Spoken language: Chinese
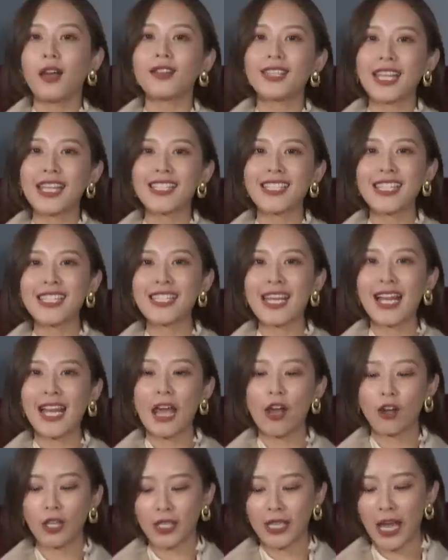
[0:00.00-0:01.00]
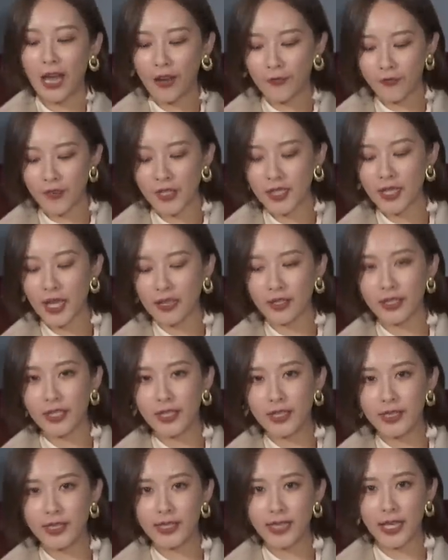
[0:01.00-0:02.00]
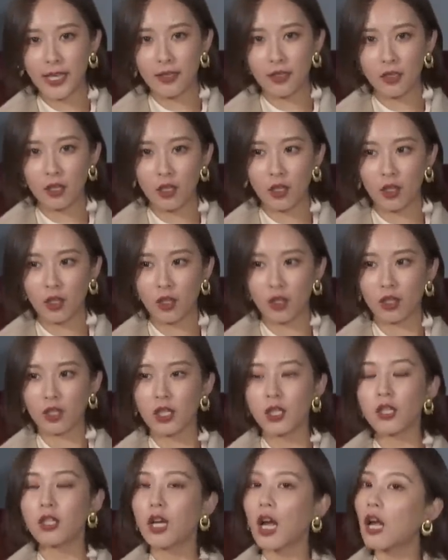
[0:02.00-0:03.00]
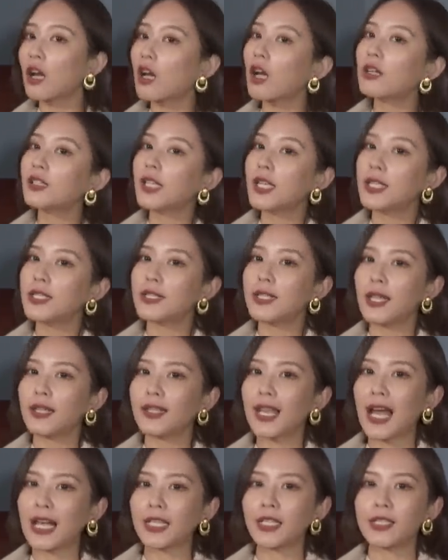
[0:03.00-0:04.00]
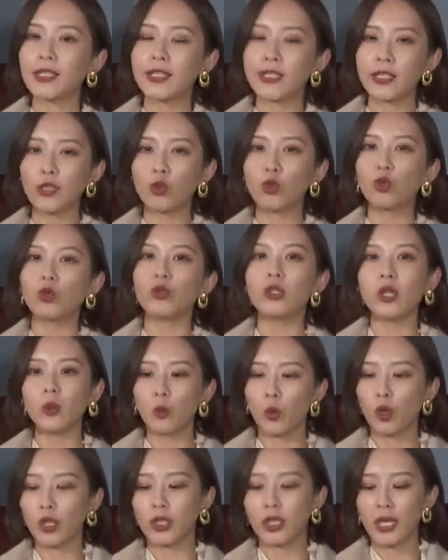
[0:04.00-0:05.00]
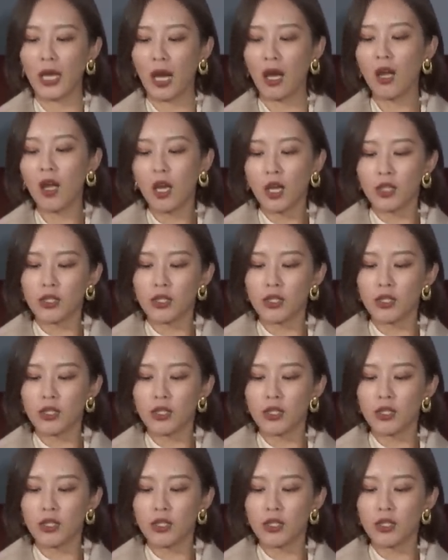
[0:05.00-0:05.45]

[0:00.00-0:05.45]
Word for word: 啊，那接下来要跟大家分享的一件呢，跟刚刚那一件大衣几乎一模一样。